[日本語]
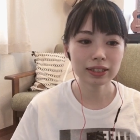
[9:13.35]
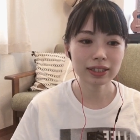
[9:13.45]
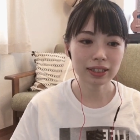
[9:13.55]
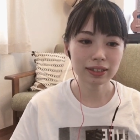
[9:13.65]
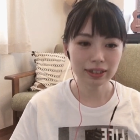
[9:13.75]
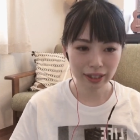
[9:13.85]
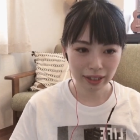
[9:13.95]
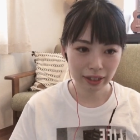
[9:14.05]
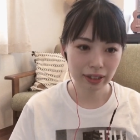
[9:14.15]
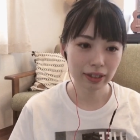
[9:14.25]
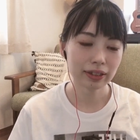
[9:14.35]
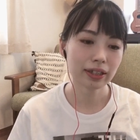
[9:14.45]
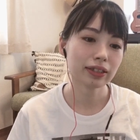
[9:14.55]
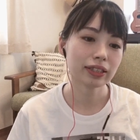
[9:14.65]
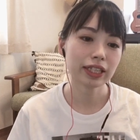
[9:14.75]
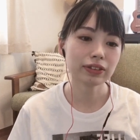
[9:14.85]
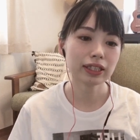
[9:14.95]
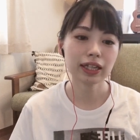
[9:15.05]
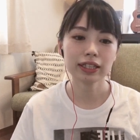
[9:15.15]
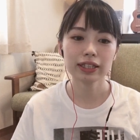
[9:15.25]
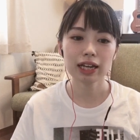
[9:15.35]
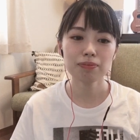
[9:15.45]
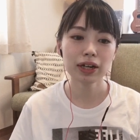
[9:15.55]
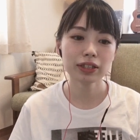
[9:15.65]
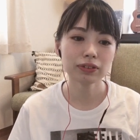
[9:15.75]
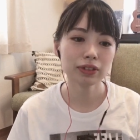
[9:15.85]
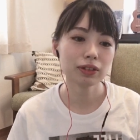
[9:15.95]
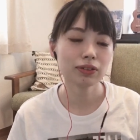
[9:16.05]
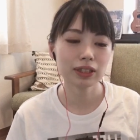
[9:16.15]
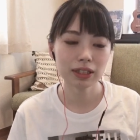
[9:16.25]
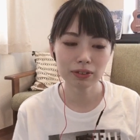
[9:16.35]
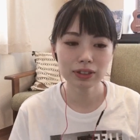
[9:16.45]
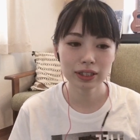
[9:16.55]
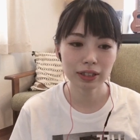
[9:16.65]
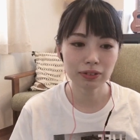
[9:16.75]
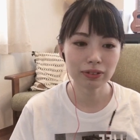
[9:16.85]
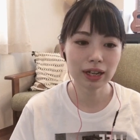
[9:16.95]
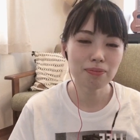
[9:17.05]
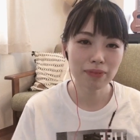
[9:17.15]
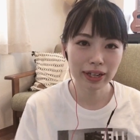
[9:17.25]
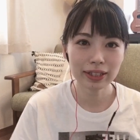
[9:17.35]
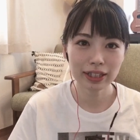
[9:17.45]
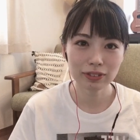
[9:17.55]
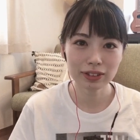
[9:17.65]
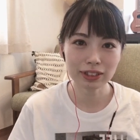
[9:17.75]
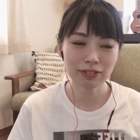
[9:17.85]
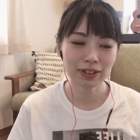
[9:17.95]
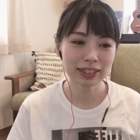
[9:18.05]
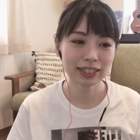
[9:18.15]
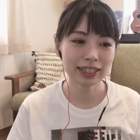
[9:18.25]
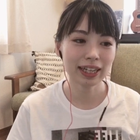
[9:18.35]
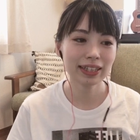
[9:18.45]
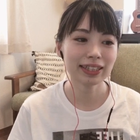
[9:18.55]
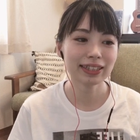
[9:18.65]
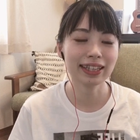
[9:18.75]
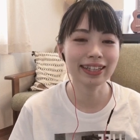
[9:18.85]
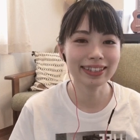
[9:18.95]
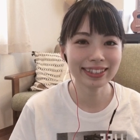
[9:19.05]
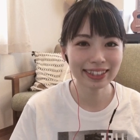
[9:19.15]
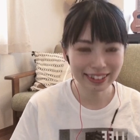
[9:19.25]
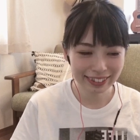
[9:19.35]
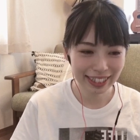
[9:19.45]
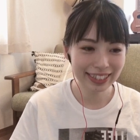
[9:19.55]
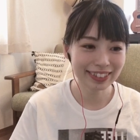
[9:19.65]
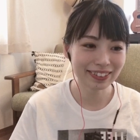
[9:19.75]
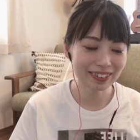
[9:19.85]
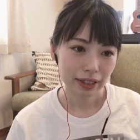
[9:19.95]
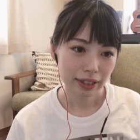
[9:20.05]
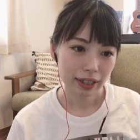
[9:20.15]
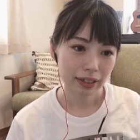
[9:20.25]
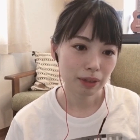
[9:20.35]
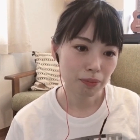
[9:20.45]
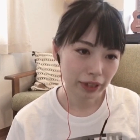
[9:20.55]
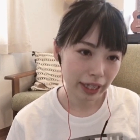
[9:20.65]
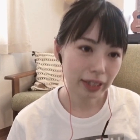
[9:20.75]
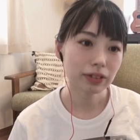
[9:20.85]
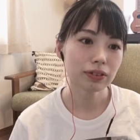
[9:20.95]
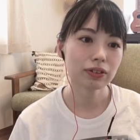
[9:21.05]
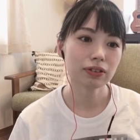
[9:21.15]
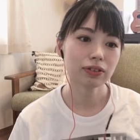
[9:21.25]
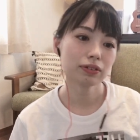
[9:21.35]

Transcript: ちゃってでさゆきがいないバージョンで撮り直しての頑張れないよっていうのが私は嫌だったんですけど最初でもねその